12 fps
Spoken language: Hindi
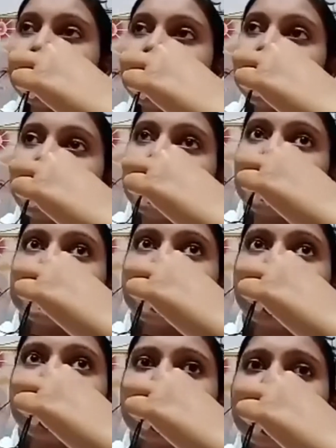कभी कभार
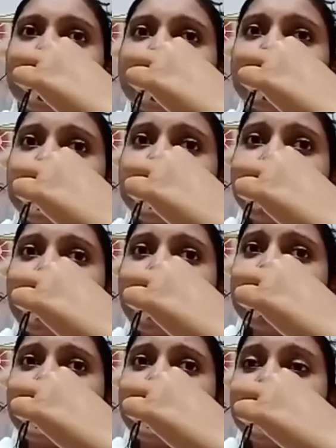ऐसे होता है कि ना मेरा
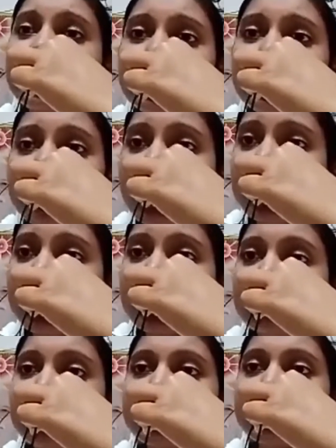भाव ऐसा नहीं था लेकिन
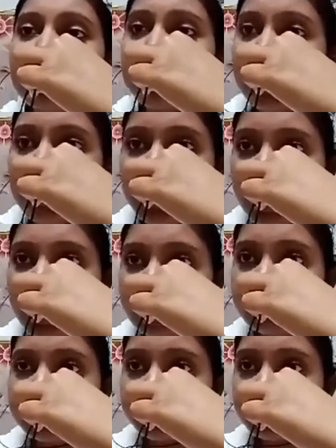मुंह से निकल गया
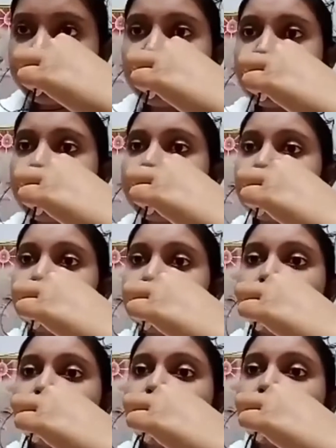है ना
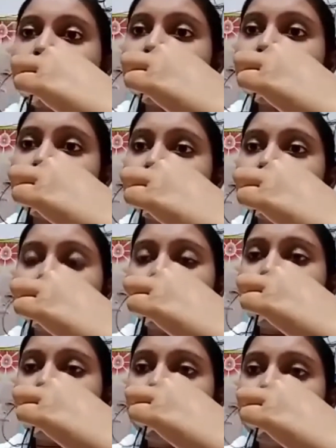तो ये
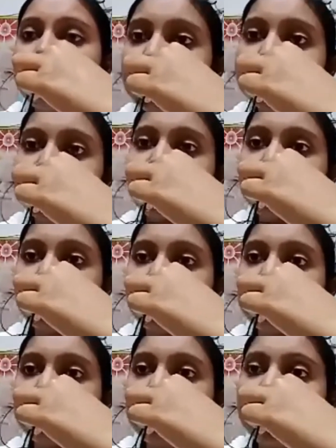ये नहीं होता
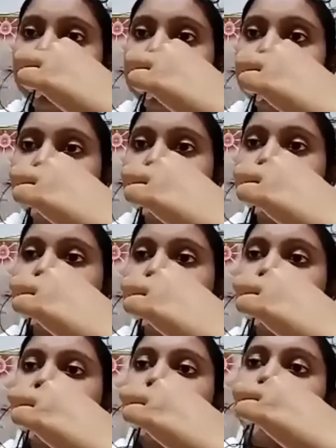है
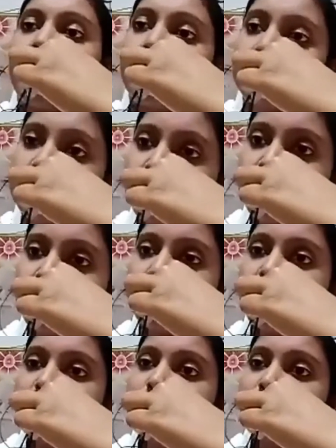उनका भाव जो
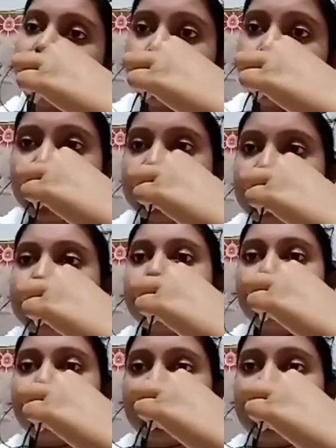होगा वही मुख से
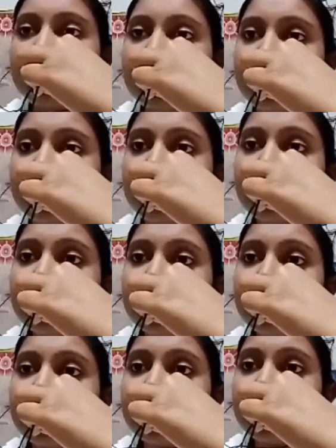बोल निकलेंगे
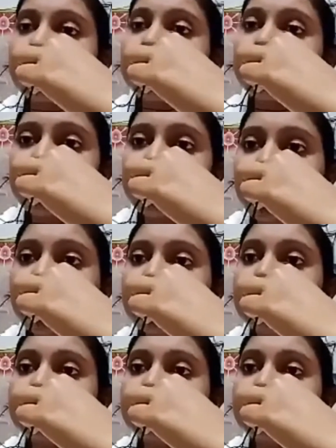और दूसरे